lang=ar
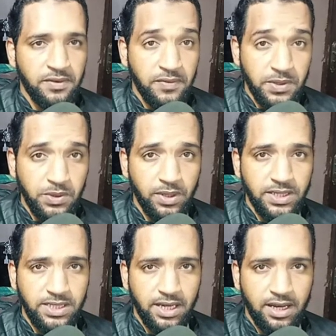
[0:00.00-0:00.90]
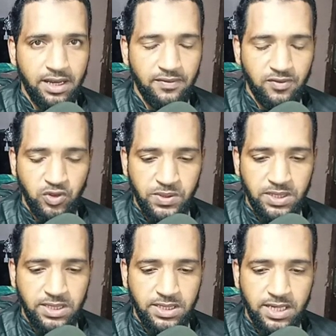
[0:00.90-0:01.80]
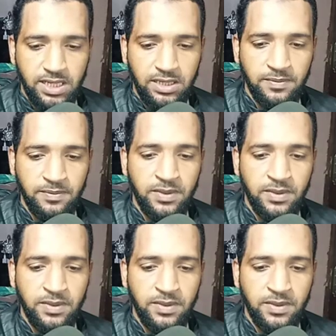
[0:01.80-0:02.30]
في سورة قاف في الجزء الثاني